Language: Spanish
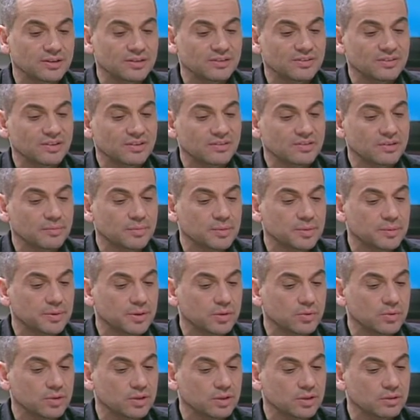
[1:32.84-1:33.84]
si ese
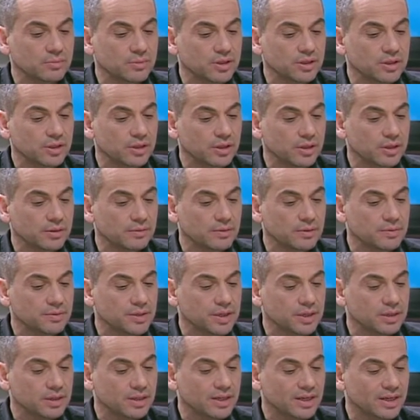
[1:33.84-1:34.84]
primer cuatrimestre andaba
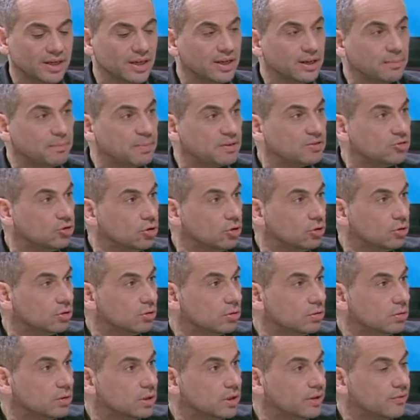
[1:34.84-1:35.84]
bien, ¿qué,
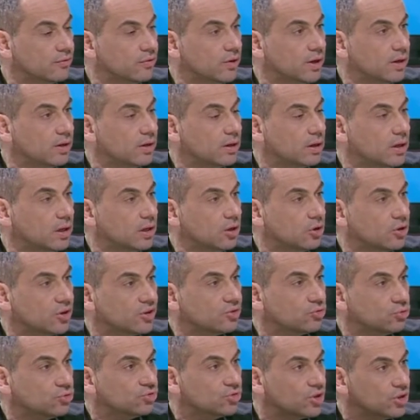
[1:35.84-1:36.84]
pasó? ¿Qué fue lo
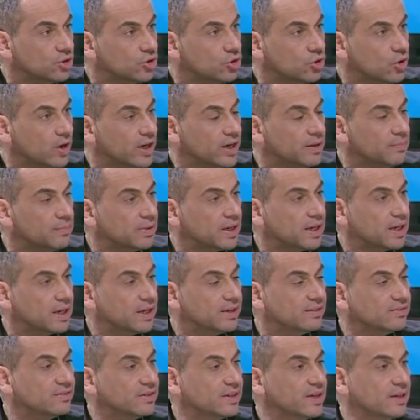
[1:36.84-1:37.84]
que sucedió ahí
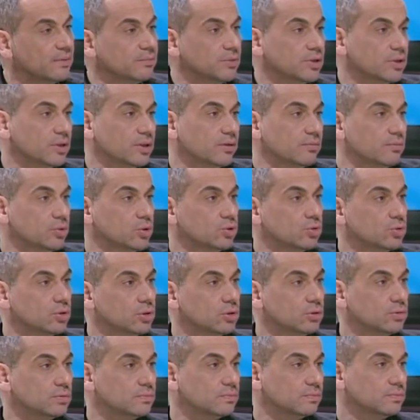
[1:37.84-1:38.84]
para ese cambio tan brusco?
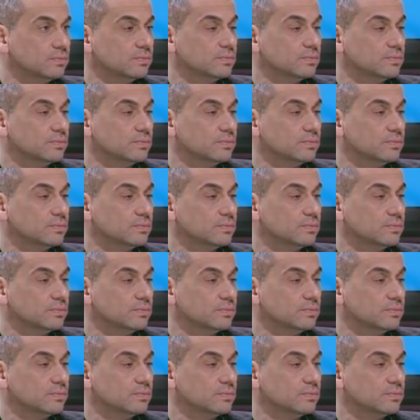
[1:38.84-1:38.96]
Sí,